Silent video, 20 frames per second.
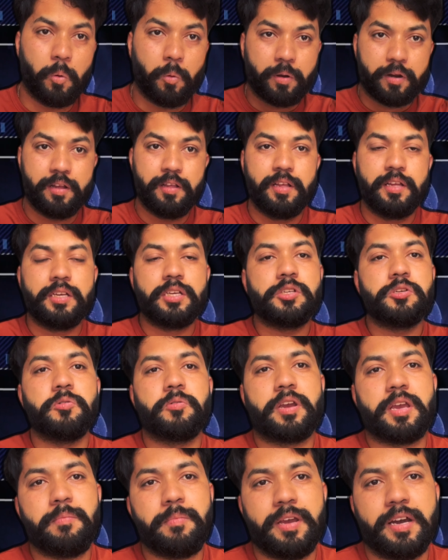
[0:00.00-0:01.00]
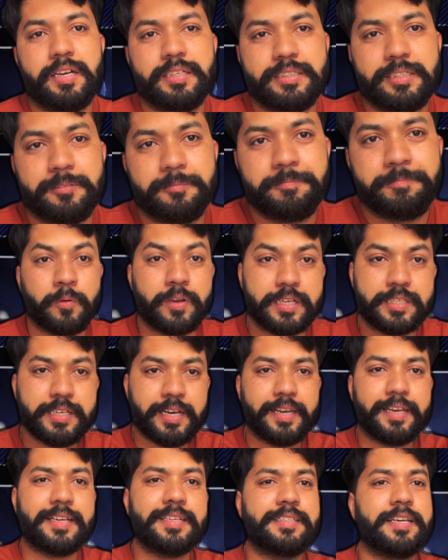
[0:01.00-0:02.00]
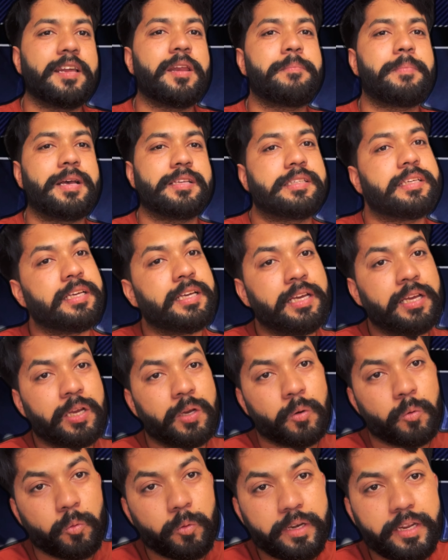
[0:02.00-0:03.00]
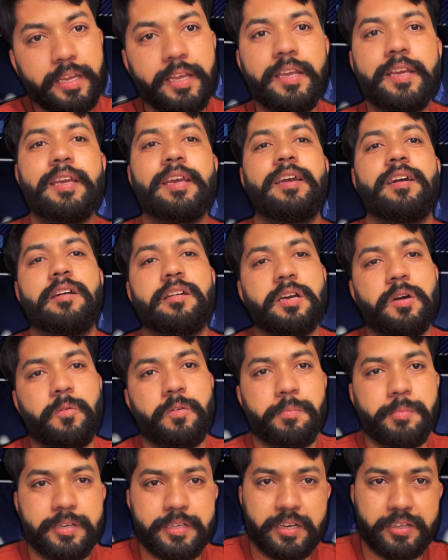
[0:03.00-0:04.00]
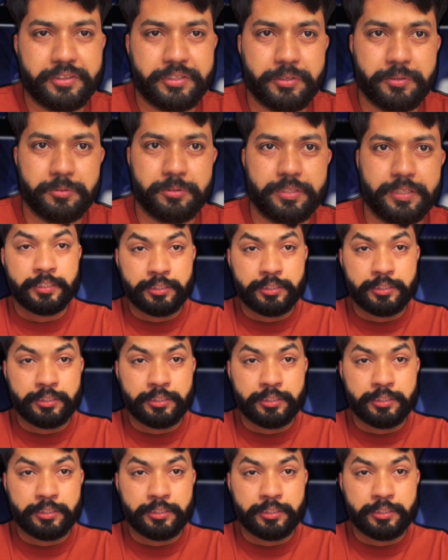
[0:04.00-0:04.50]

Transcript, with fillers: और यूके में आ जाए क्योंकि सारे के सारे पैसे उन्हीं ही के अकाउंट में जाते होते